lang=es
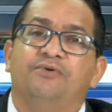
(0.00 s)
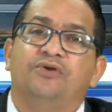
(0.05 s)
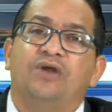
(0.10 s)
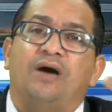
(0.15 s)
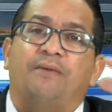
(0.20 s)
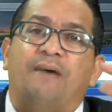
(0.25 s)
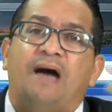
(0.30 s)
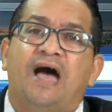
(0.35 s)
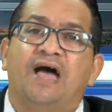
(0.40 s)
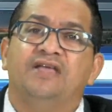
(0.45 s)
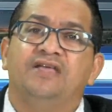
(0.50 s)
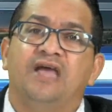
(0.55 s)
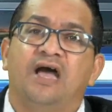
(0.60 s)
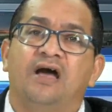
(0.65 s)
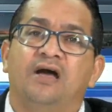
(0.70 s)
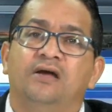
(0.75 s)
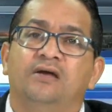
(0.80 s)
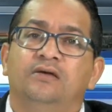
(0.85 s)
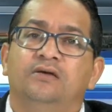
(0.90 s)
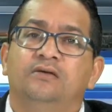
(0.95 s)
una
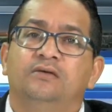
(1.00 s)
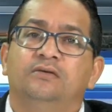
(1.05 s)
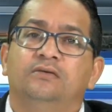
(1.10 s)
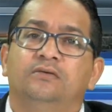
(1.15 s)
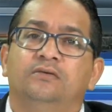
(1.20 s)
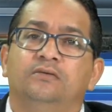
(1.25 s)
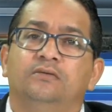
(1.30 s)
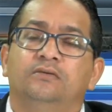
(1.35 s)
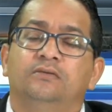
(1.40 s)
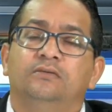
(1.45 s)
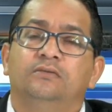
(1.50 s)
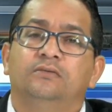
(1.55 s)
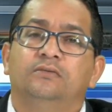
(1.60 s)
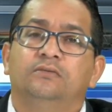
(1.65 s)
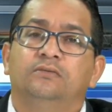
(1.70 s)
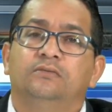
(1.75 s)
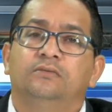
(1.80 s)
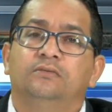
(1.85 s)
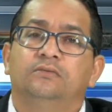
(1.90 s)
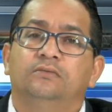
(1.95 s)
valla
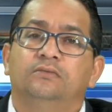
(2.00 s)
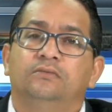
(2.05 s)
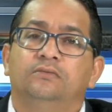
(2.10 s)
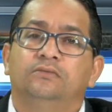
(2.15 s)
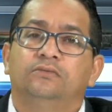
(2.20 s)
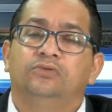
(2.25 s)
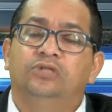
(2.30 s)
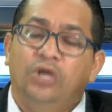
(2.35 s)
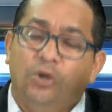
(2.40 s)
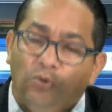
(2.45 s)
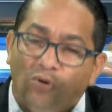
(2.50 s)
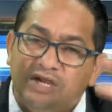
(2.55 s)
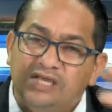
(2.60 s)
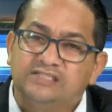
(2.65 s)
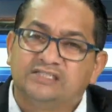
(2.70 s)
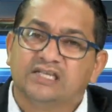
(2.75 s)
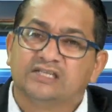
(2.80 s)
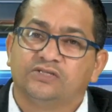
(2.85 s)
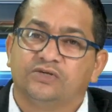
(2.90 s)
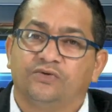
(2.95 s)
de
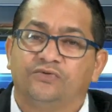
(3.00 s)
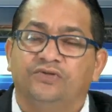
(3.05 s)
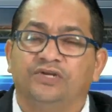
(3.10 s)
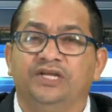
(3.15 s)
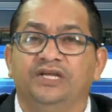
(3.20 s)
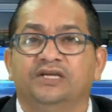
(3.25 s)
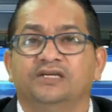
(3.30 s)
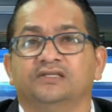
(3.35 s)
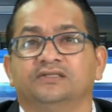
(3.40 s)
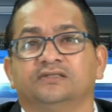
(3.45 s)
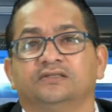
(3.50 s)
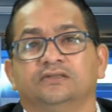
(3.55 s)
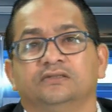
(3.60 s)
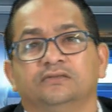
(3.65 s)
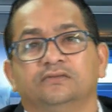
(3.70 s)
Ulises Rodríguez.